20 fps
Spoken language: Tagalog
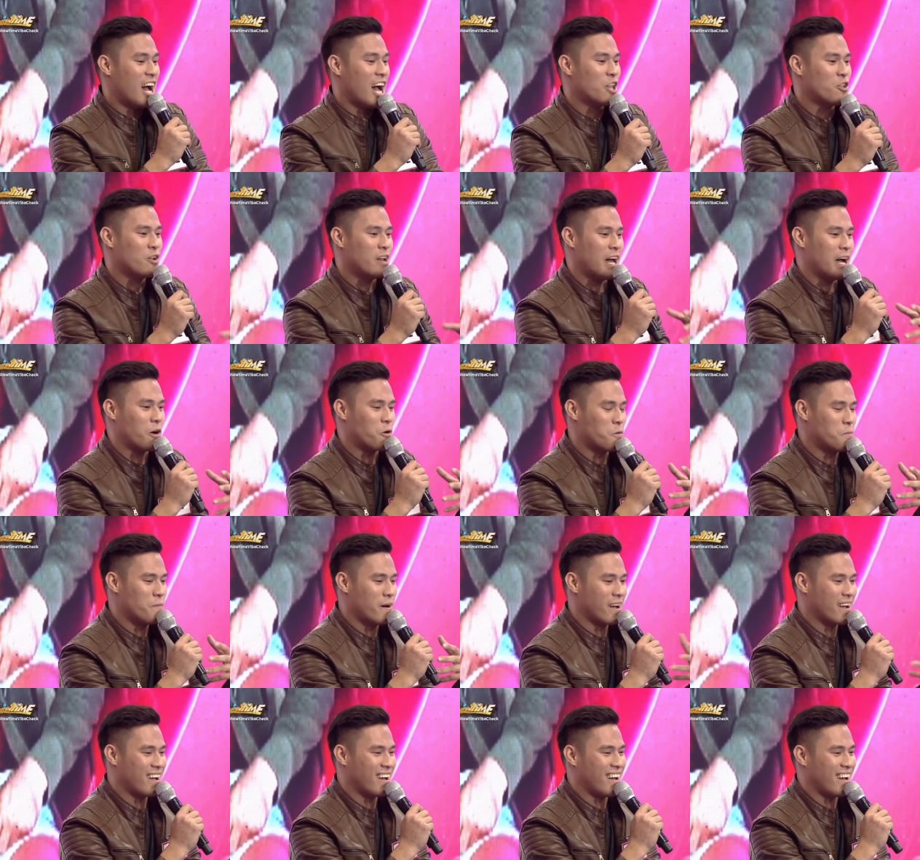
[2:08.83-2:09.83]
Ano lang,
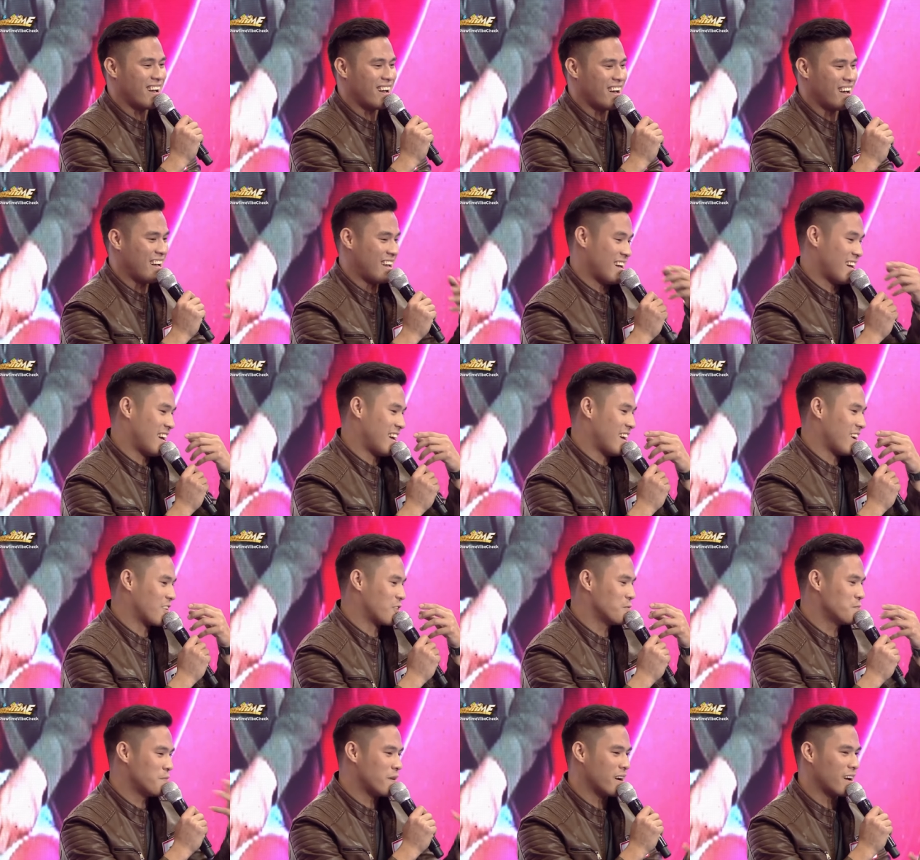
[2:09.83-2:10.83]
kumbaga,
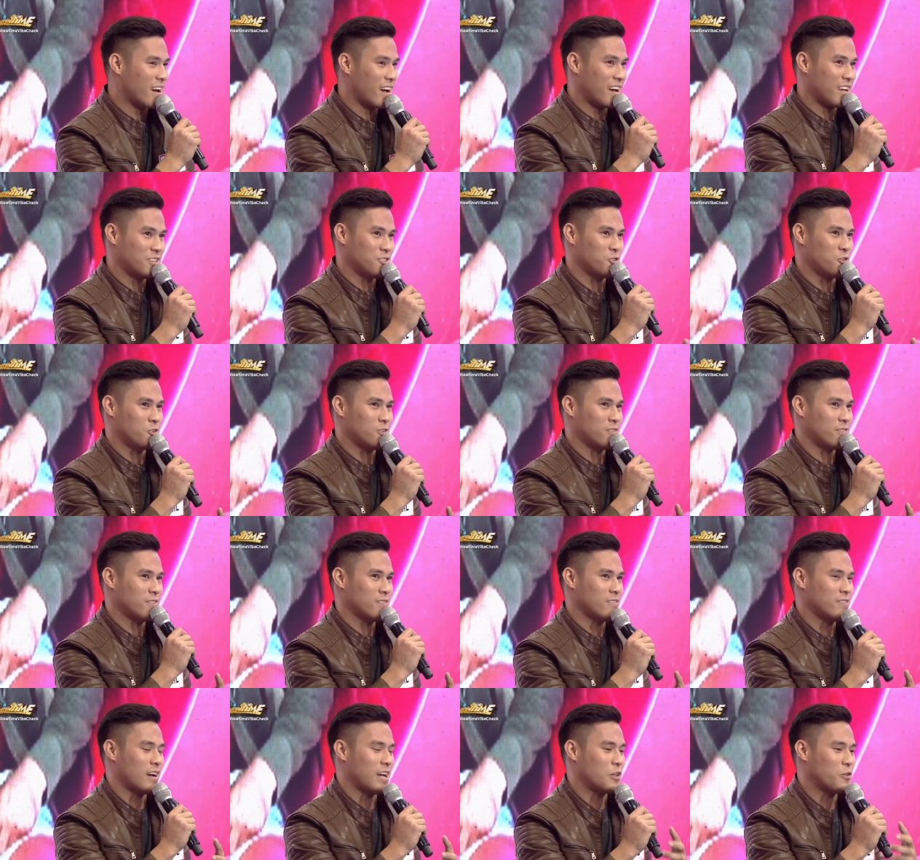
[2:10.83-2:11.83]
kumbaga,
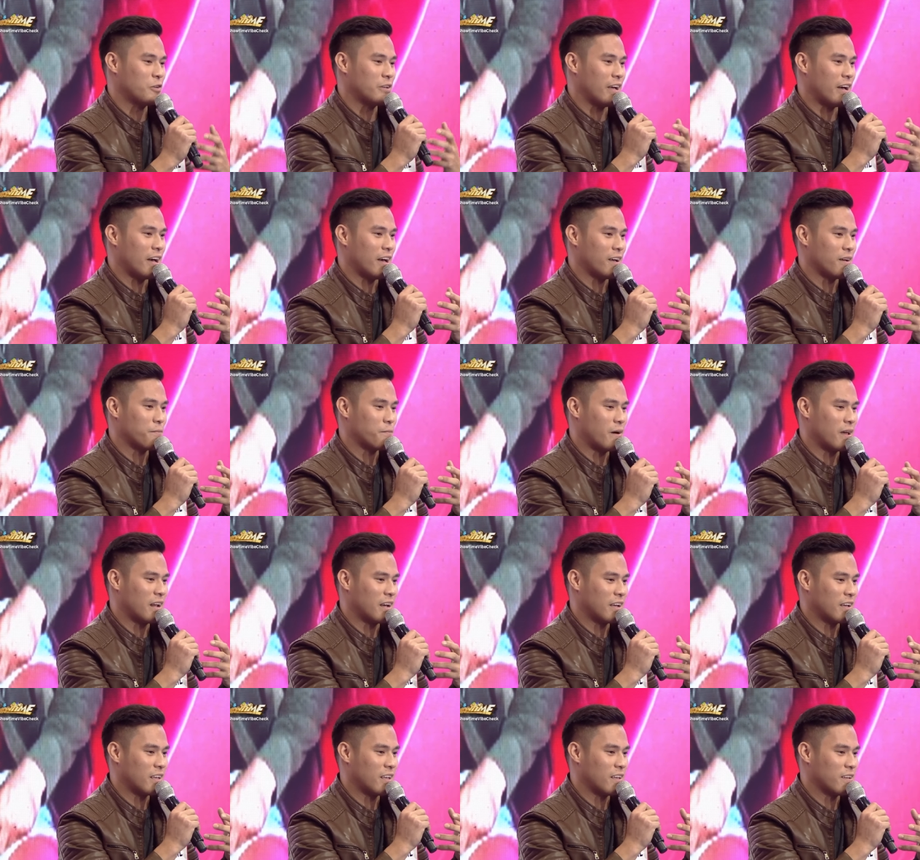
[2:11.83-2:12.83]
yung ano niya,
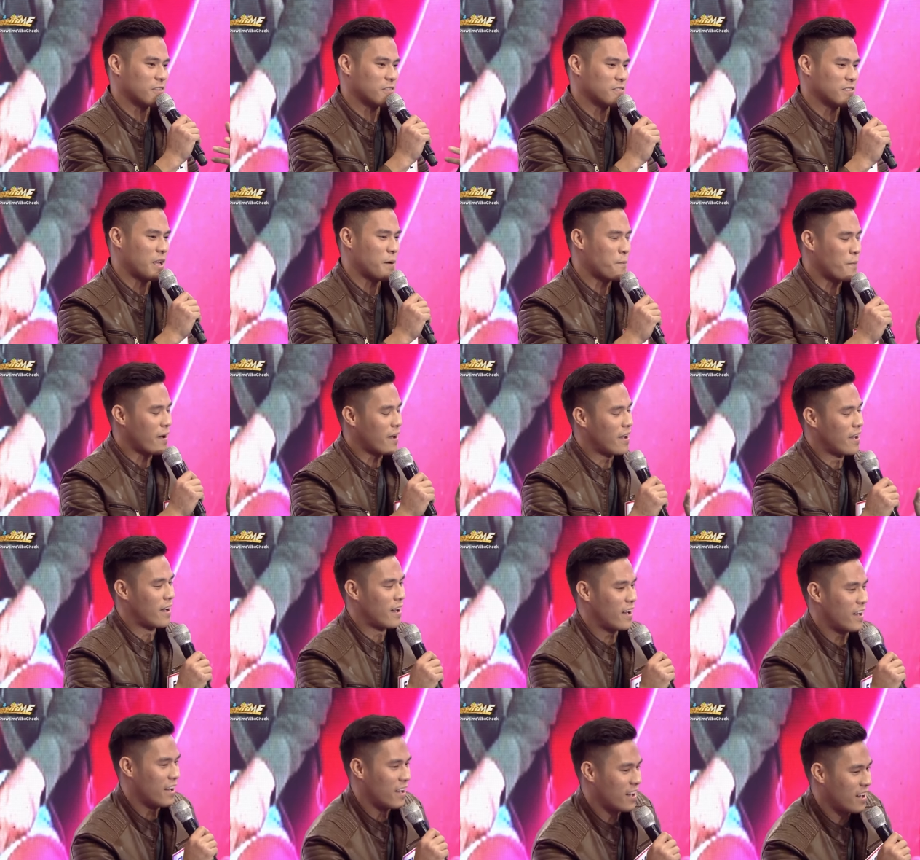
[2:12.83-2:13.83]
parang napaka...
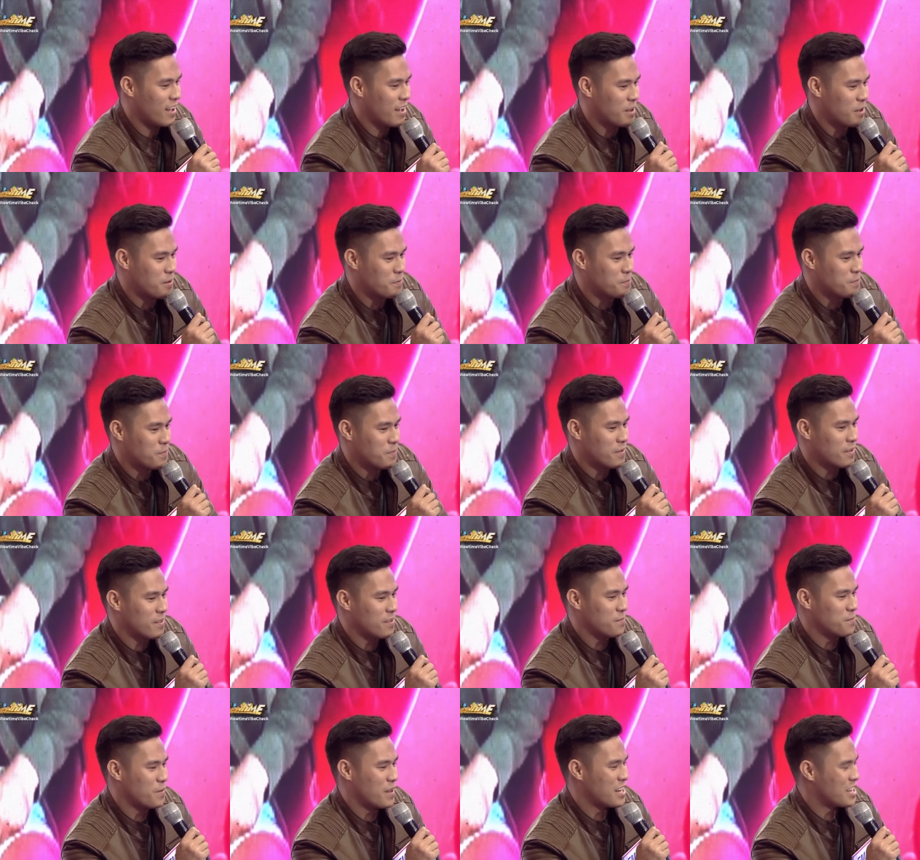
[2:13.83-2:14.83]
Hindi,
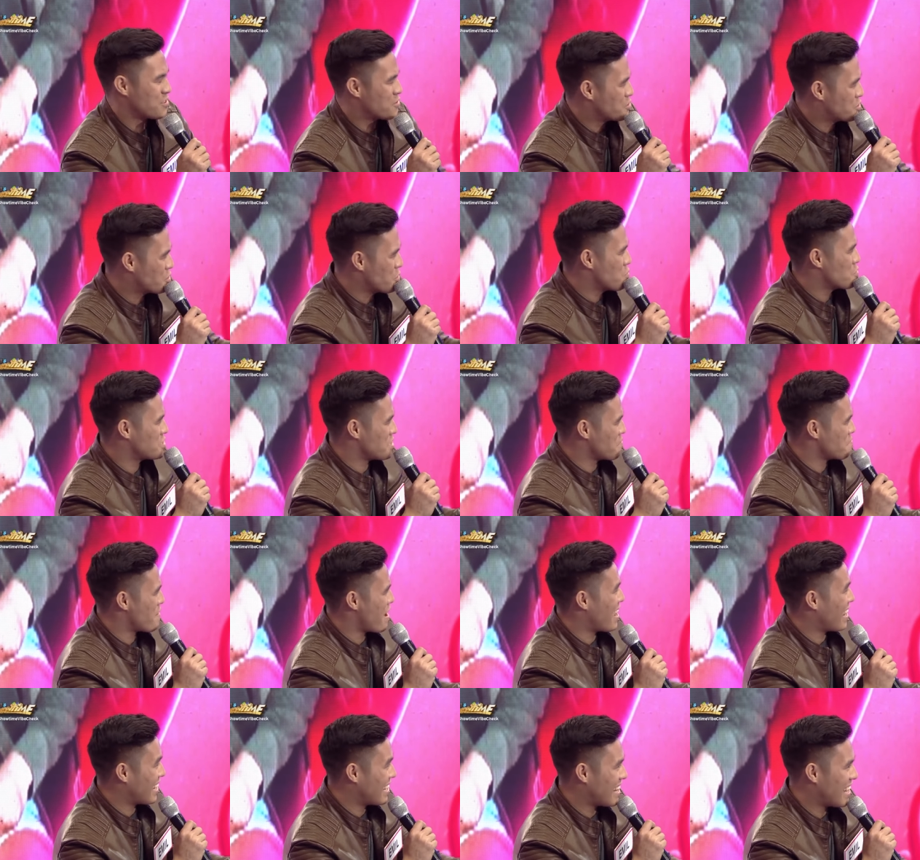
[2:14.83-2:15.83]
parang gusto mo siyang
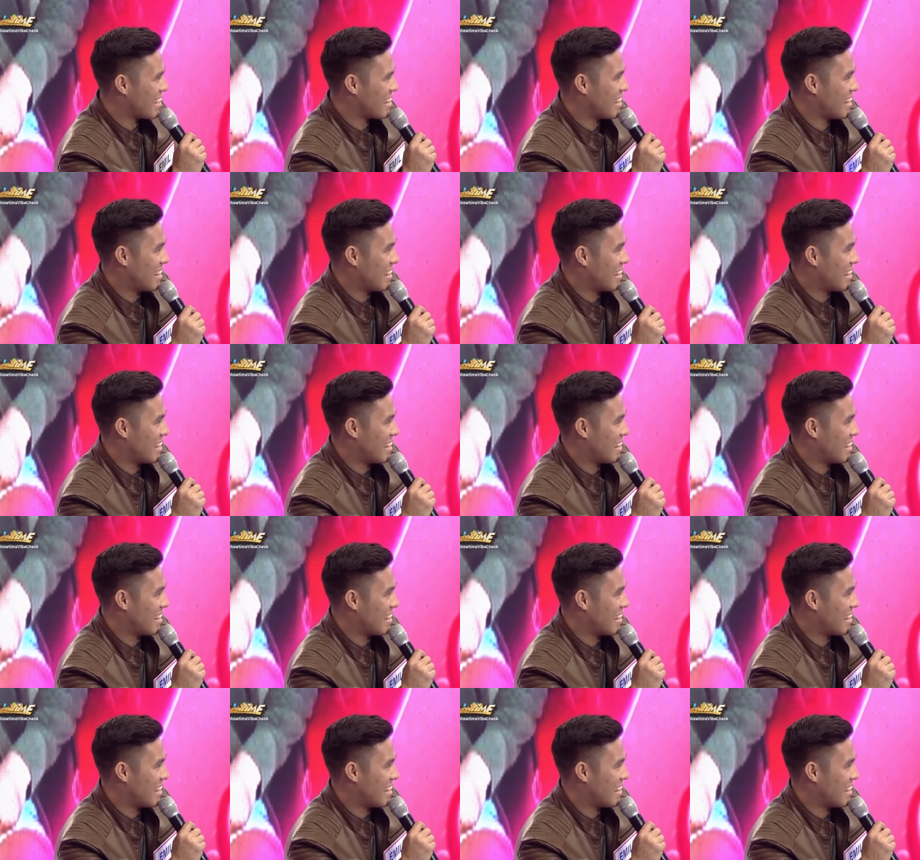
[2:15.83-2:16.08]
makilala